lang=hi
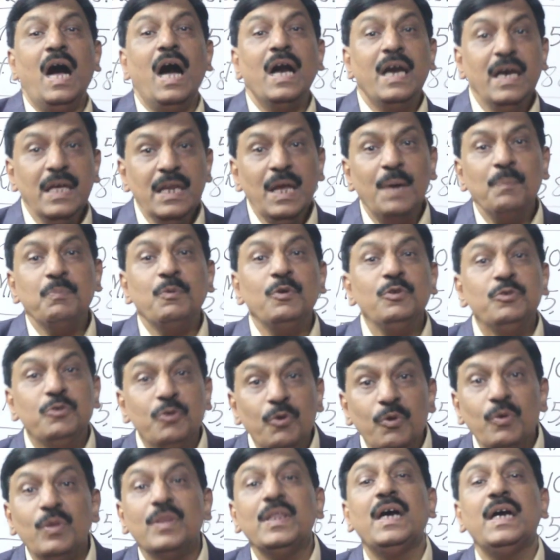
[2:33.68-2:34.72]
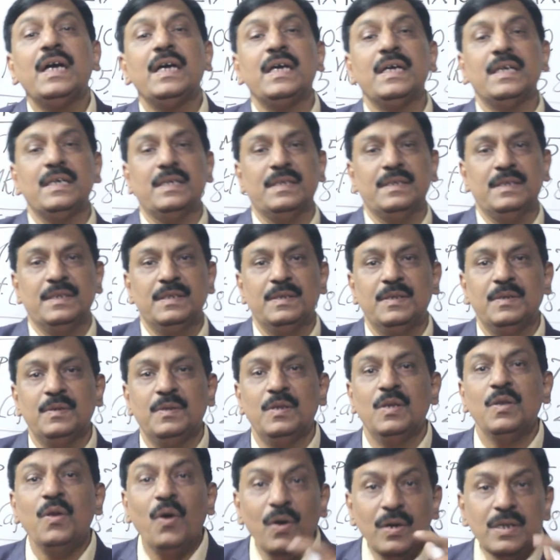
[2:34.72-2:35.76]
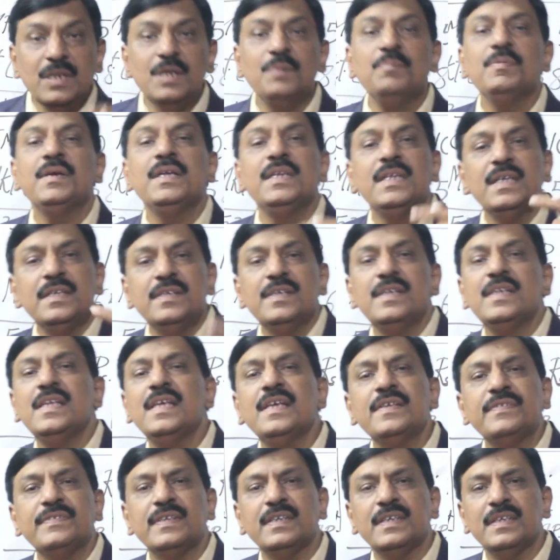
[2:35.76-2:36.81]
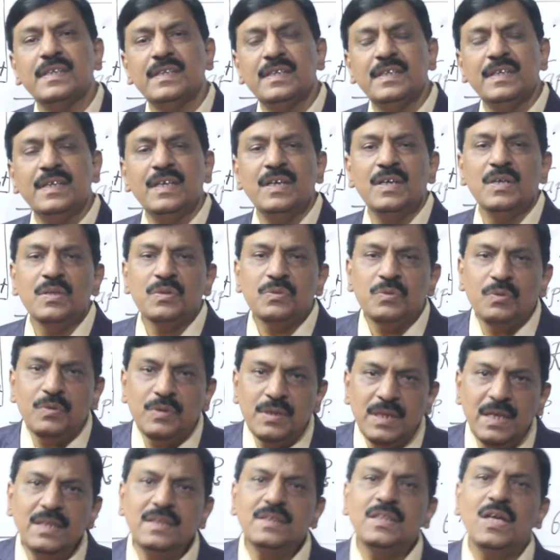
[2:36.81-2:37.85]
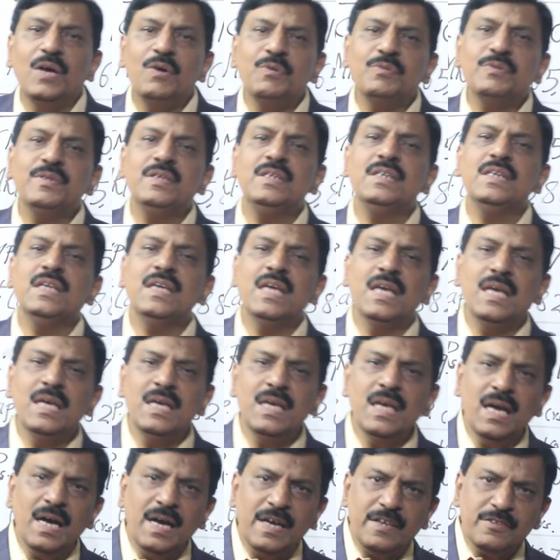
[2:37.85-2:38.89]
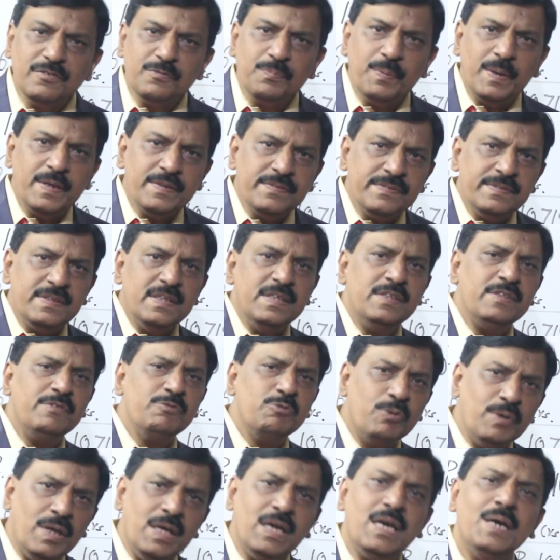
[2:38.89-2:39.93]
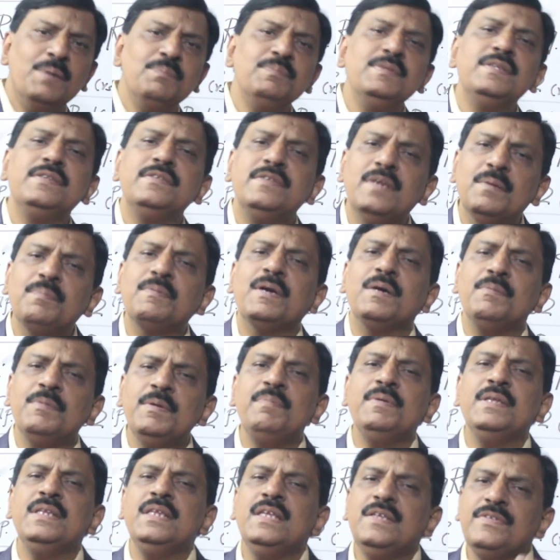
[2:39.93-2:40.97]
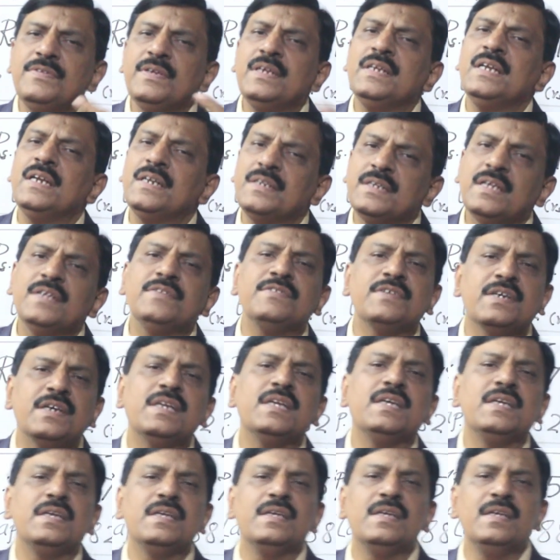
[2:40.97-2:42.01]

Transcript: अगर आपको जोड़ना है लॉन्ग टर्म के नज़रिए से तो टेन थाउजेंड के आसपास से थोड़ा कम जब कभी भी नीचे ये टच करे